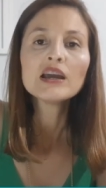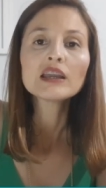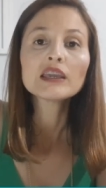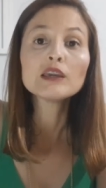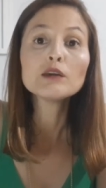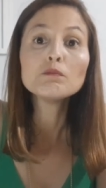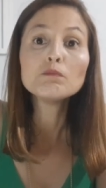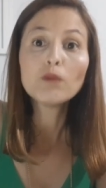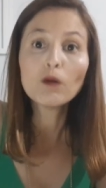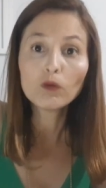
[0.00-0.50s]

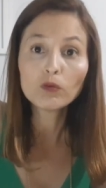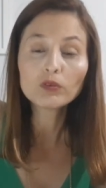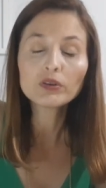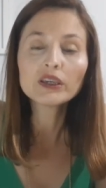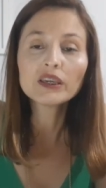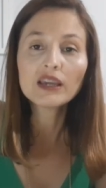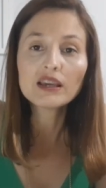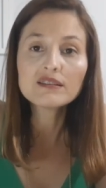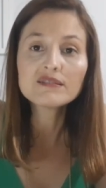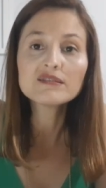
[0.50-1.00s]
Que bom
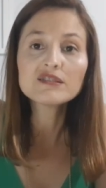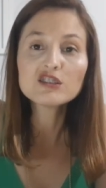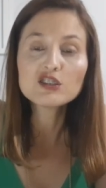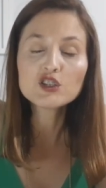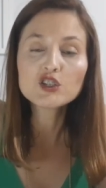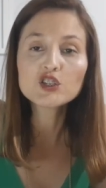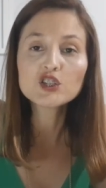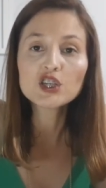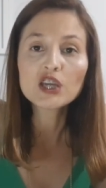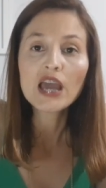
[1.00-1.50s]
que
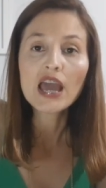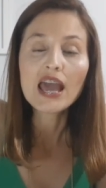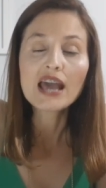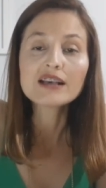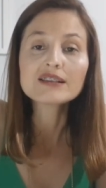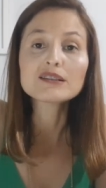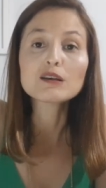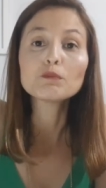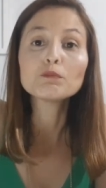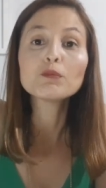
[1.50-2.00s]
existe
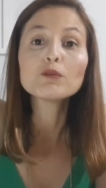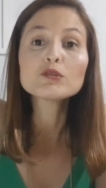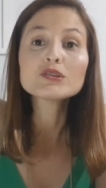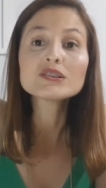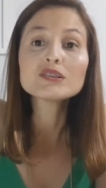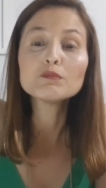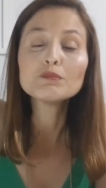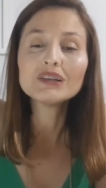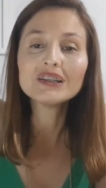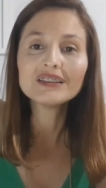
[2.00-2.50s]
essa
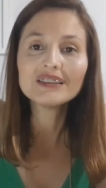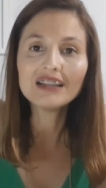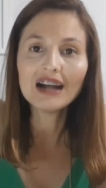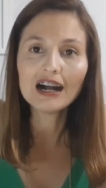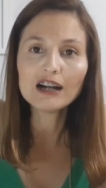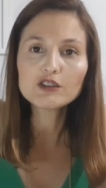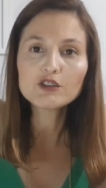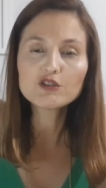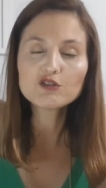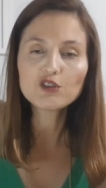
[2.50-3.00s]

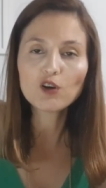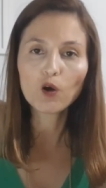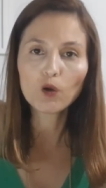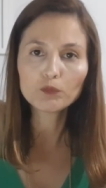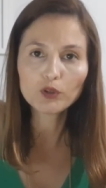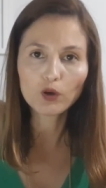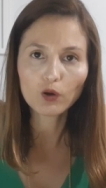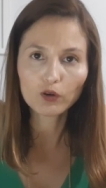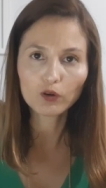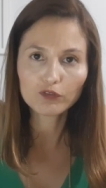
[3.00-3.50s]
possibilidade de
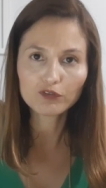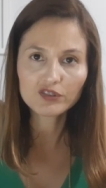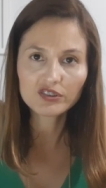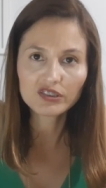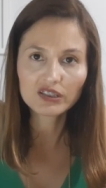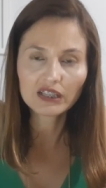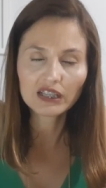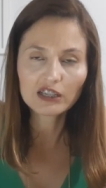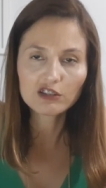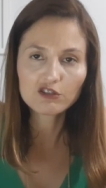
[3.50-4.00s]
home
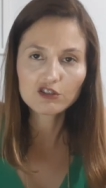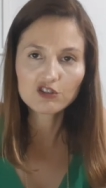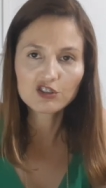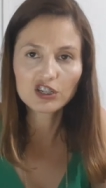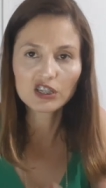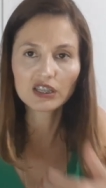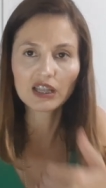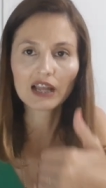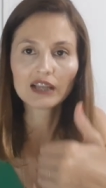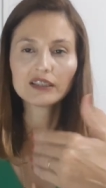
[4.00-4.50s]
office, né? A gente
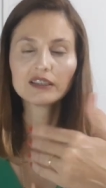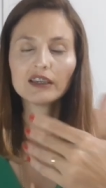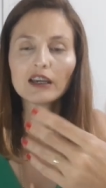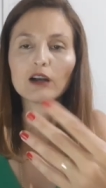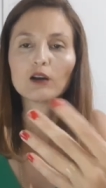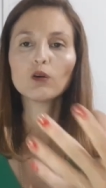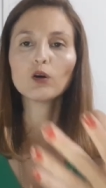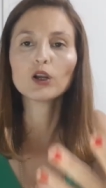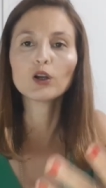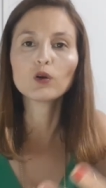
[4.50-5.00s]
que está aqui
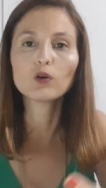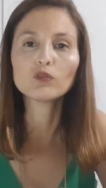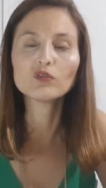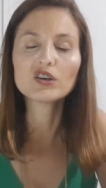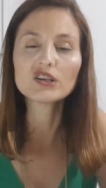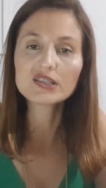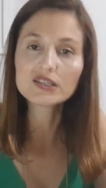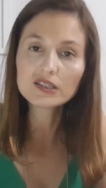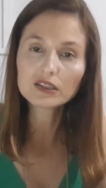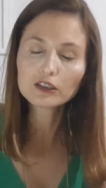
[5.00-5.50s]
agora
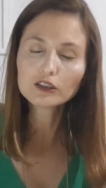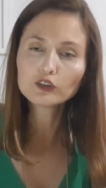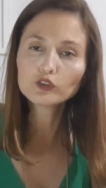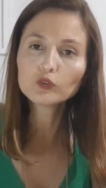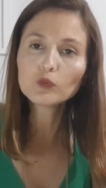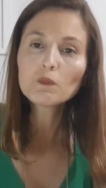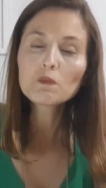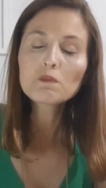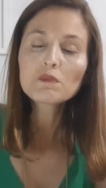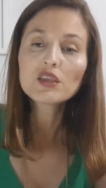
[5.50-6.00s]

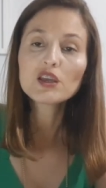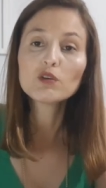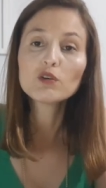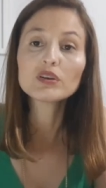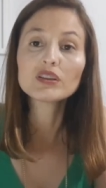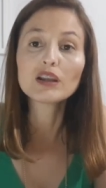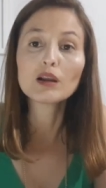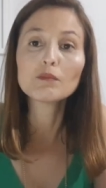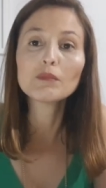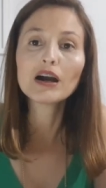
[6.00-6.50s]
conversando, eu
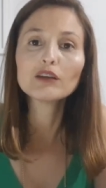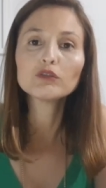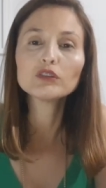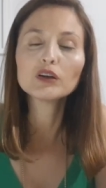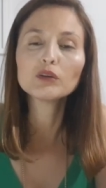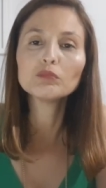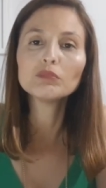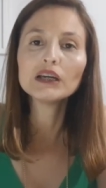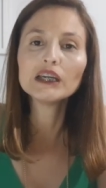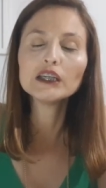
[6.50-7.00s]
que trabalho
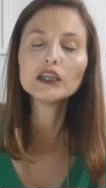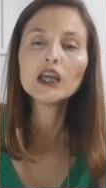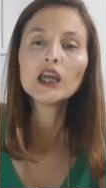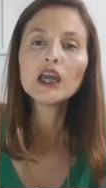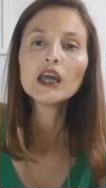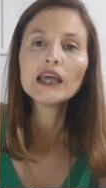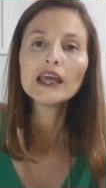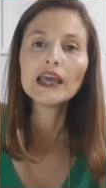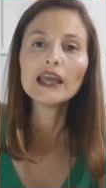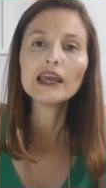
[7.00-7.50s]
também
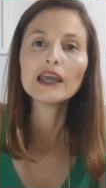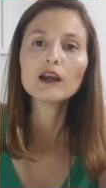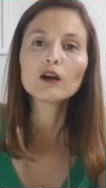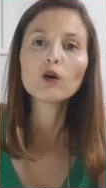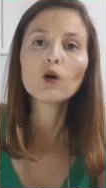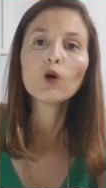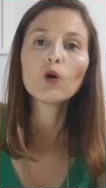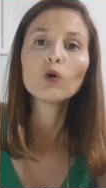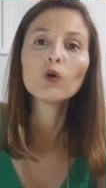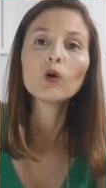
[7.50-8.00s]
é,
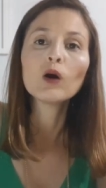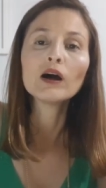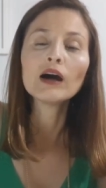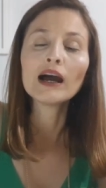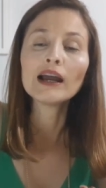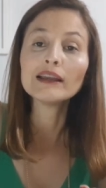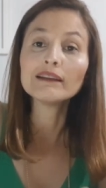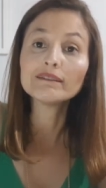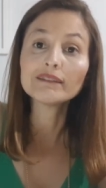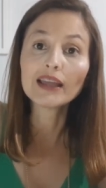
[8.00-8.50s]
com
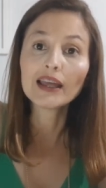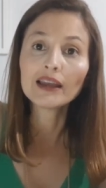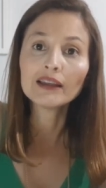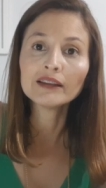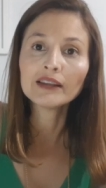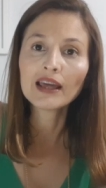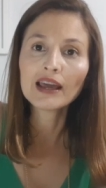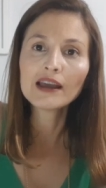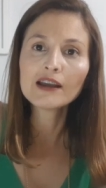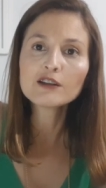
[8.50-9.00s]
a
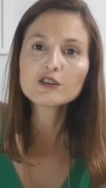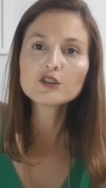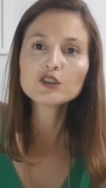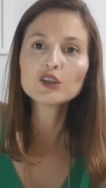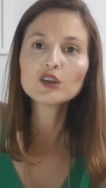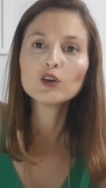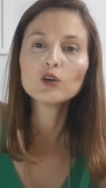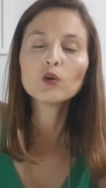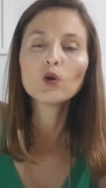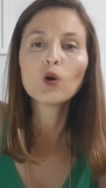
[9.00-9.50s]

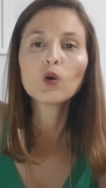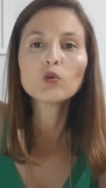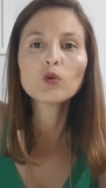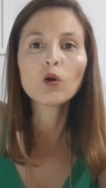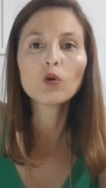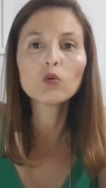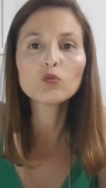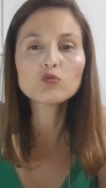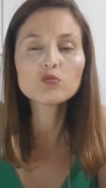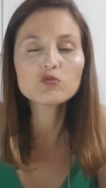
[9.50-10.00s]
internet e com
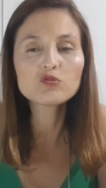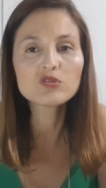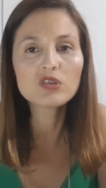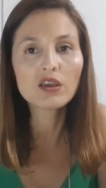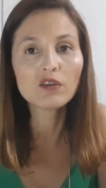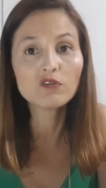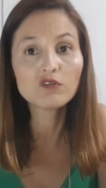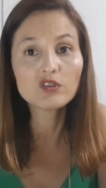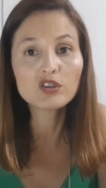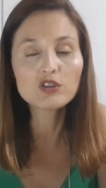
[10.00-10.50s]
alguns
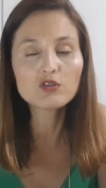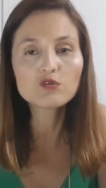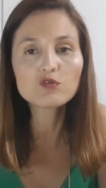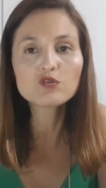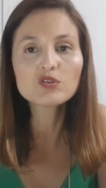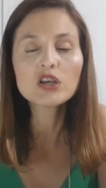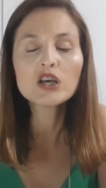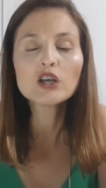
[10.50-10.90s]
serviços,